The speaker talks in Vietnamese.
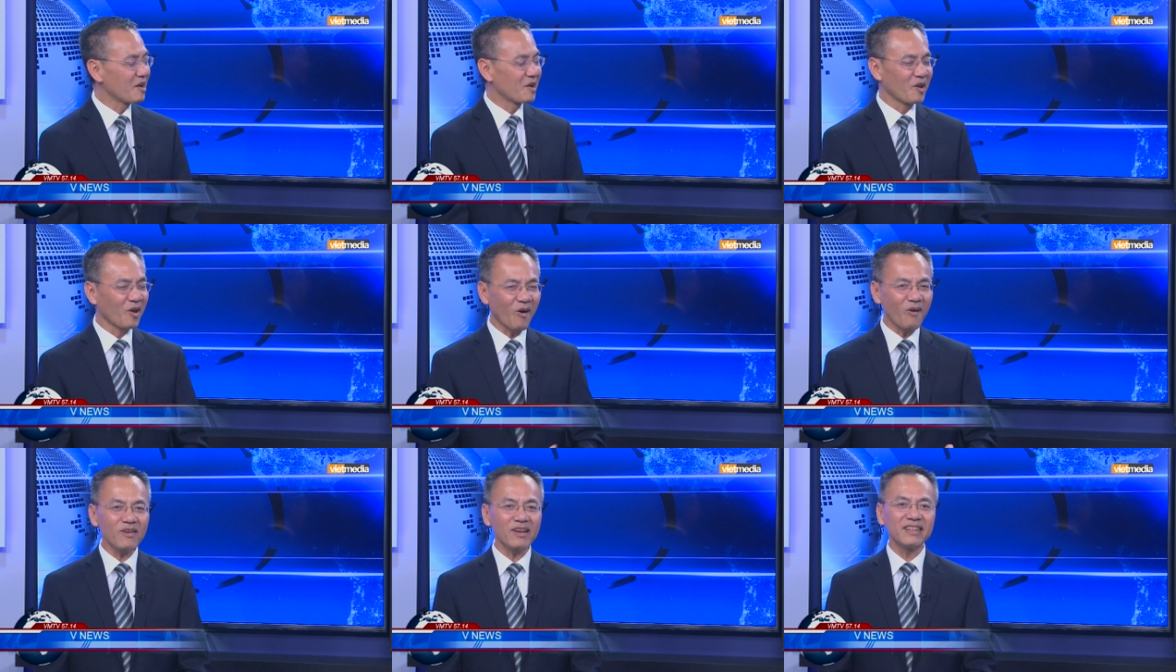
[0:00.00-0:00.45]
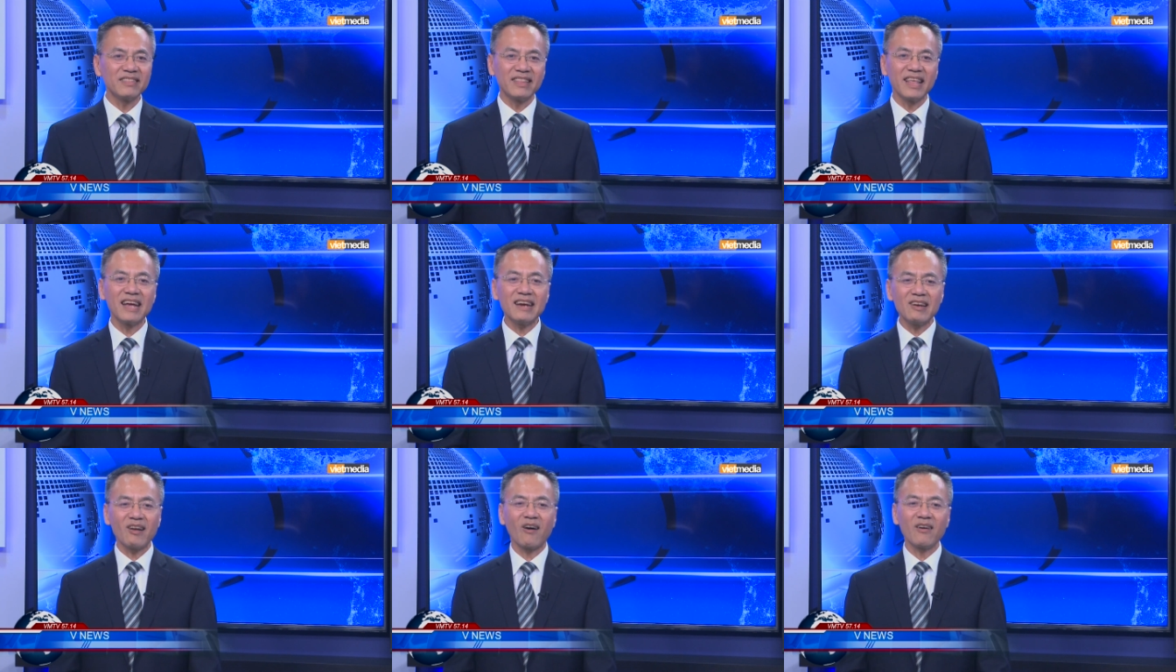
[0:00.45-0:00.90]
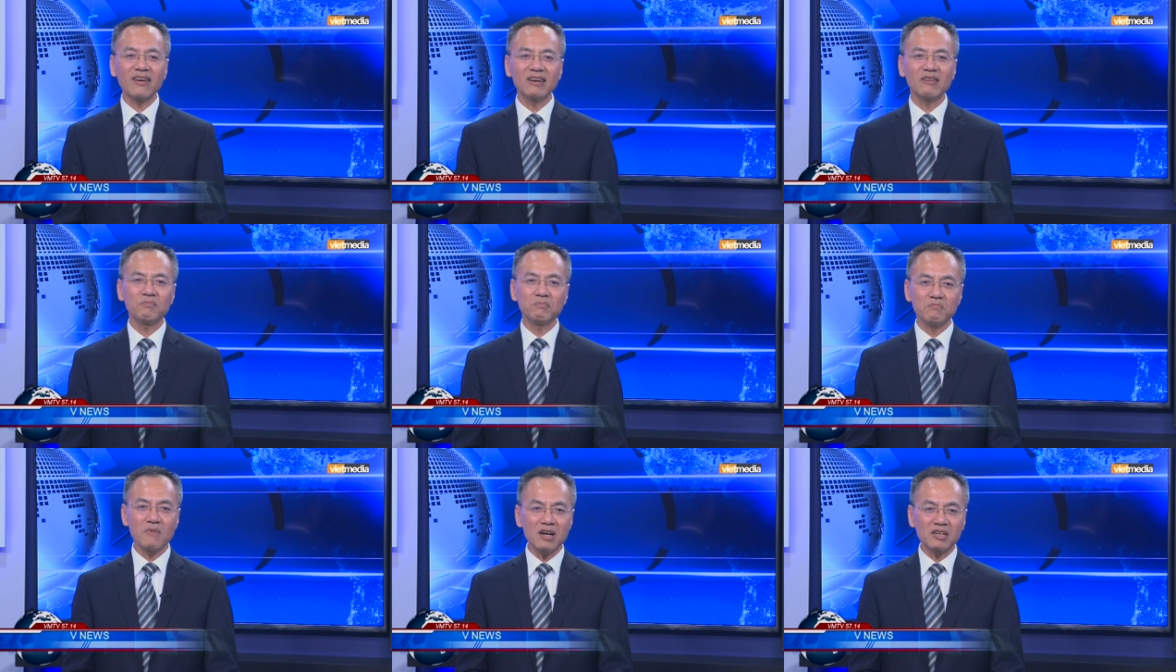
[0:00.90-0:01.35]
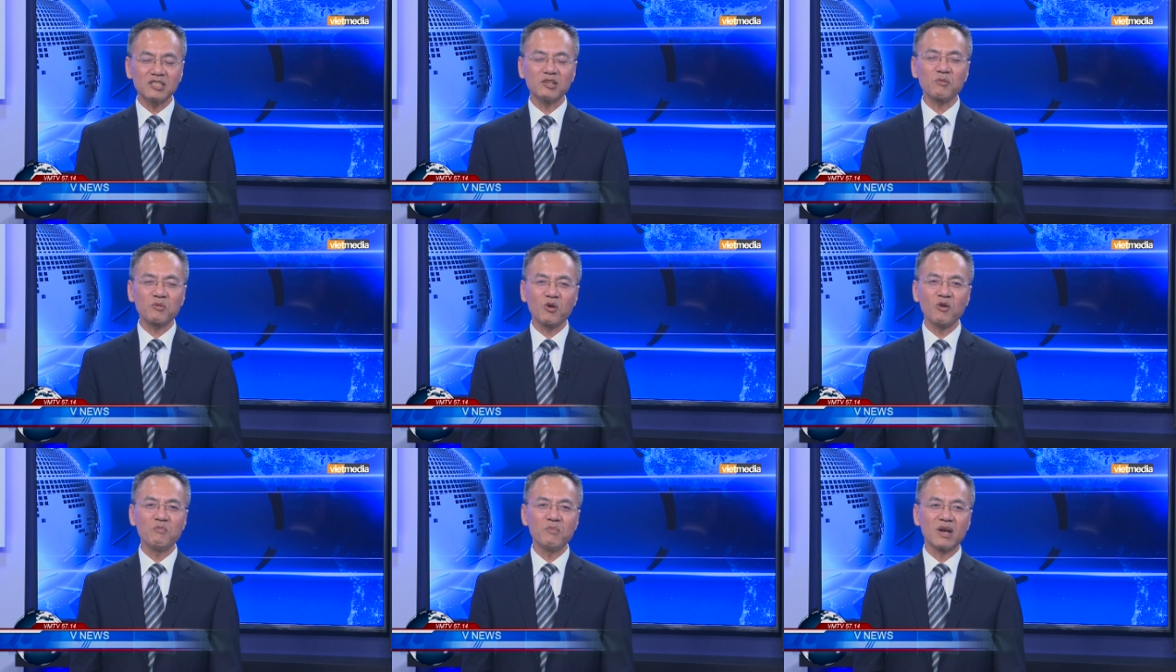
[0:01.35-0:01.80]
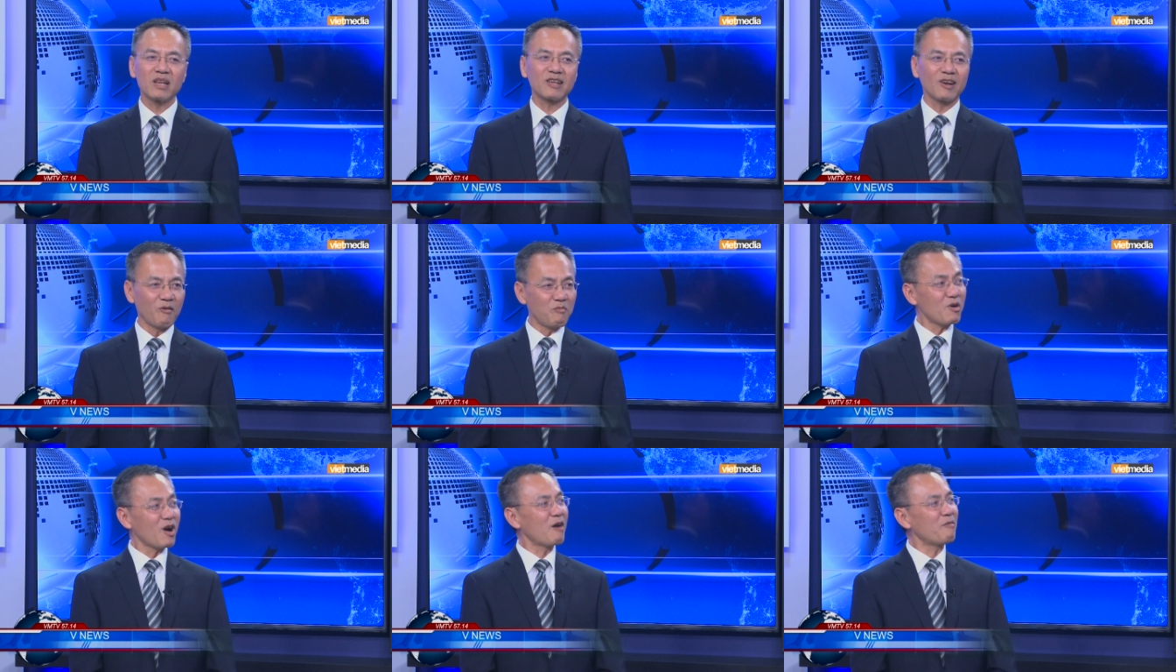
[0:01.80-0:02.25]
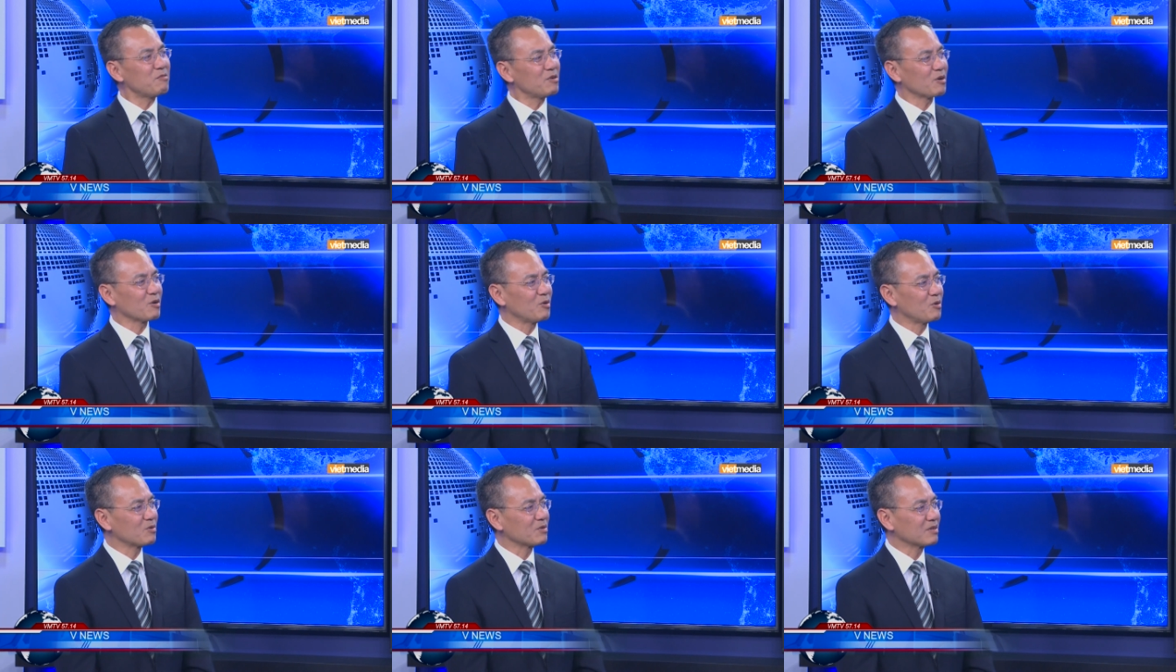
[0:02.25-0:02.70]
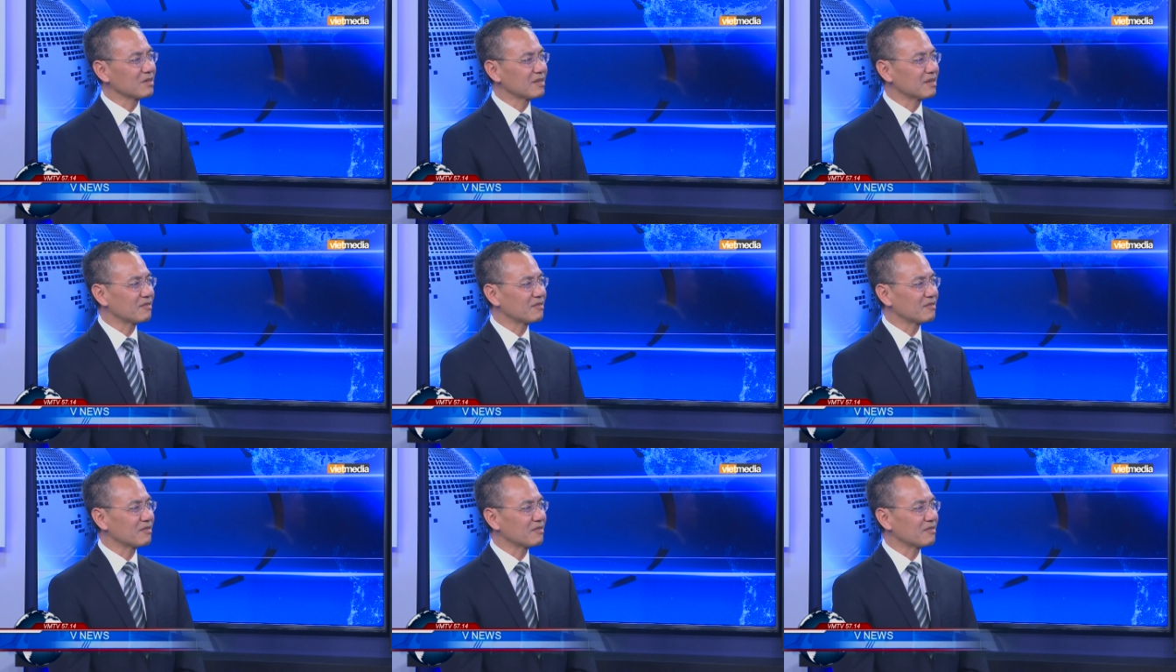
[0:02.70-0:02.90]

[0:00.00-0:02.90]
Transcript: nói lên tiếng nói bức xúc của mình cũng không được luôn